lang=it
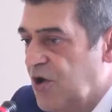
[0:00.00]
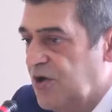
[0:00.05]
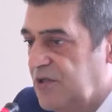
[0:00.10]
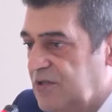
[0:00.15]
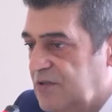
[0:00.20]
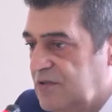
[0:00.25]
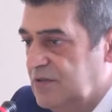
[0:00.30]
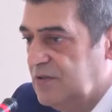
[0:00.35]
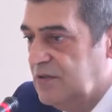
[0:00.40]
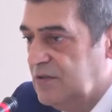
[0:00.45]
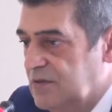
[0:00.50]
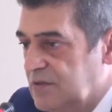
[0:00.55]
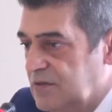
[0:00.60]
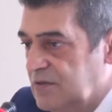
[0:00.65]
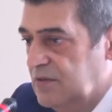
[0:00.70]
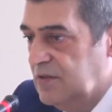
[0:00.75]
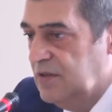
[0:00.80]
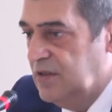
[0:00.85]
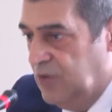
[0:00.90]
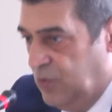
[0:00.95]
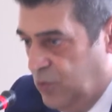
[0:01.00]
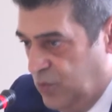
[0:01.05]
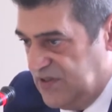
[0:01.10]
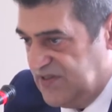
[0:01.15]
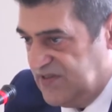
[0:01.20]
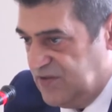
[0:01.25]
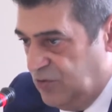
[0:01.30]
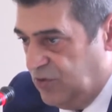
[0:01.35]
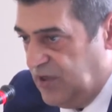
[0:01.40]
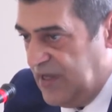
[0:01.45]
come contenitore
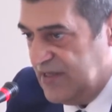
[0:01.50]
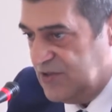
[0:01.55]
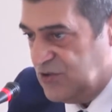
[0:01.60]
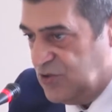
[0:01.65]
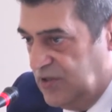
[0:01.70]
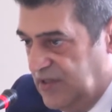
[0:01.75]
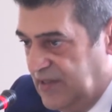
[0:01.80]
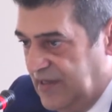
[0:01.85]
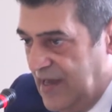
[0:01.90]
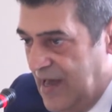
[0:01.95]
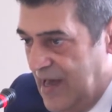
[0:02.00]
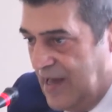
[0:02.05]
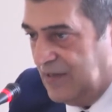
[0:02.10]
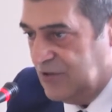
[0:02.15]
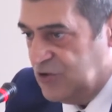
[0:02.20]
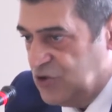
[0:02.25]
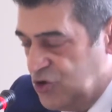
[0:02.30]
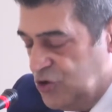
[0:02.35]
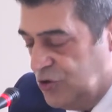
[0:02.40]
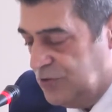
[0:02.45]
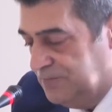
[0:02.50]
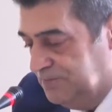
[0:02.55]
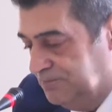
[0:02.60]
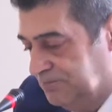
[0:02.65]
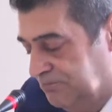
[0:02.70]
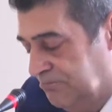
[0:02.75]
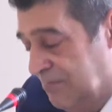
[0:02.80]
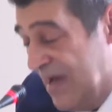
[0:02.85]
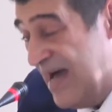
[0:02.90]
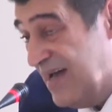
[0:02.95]
questo parco perché all'interno
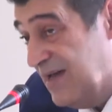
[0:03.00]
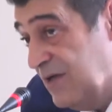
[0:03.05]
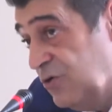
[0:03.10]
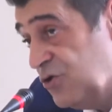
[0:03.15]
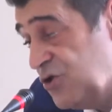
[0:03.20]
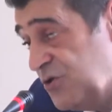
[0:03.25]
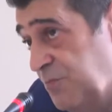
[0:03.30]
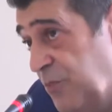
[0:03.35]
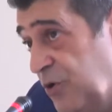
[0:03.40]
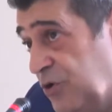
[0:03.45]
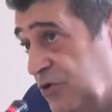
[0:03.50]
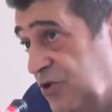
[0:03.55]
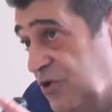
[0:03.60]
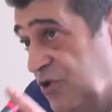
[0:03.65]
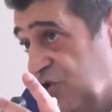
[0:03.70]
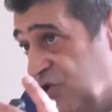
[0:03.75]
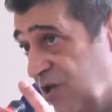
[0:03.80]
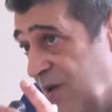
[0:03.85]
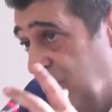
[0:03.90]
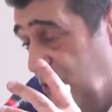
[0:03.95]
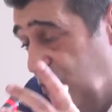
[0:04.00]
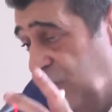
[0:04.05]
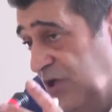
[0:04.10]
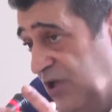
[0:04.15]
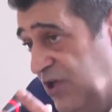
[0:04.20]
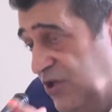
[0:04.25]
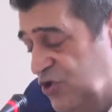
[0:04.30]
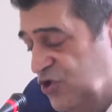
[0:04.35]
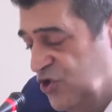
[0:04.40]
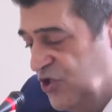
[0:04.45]
ci sono due
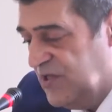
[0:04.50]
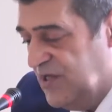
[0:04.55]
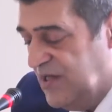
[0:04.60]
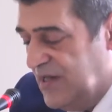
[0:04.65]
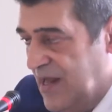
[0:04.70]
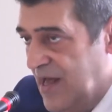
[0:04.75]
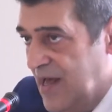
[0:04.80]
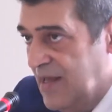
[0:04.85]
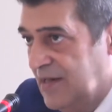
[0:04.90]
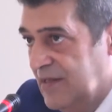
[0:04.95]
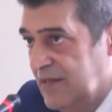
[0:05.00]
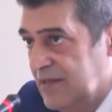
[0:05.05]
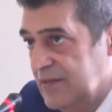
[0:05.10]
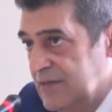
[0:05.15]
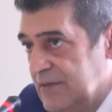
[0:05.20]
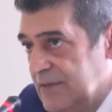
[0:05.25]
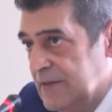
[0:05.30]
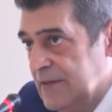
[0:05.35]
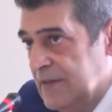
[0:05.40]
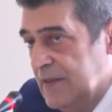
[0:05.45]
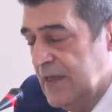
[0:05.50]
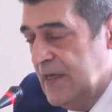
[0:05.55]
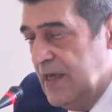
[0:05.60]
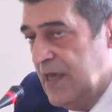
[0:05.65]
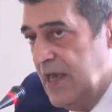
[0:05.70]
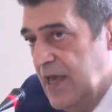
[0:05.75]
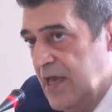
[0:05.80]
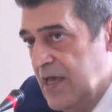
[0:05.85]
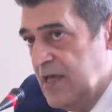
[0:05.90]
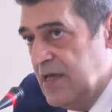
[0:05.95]
altri percorsi, non
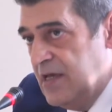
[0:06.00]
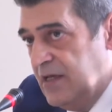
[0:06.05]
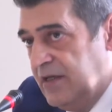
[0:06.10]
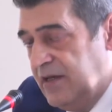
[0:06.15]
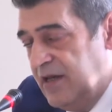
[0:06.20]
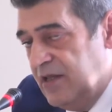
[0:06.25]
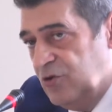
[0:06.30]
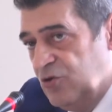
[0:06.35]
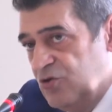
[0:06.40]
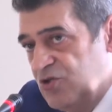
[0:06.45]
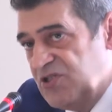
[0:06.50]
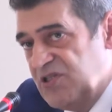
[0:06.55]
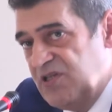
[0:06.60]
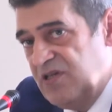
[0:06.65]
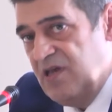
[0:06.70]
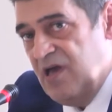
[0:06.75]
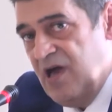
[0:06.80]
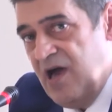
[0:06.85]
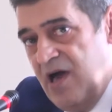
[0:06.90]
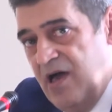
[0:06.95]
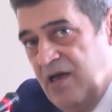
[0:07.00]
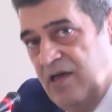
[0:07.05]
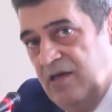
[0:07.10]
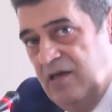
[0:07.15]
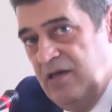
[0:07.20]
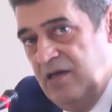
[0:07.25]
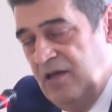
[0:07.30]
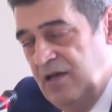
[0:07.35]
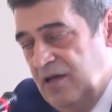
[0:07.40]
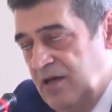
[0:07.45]
meno importanti
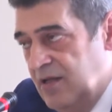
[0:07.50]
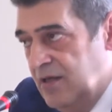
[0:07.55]
ovviamente,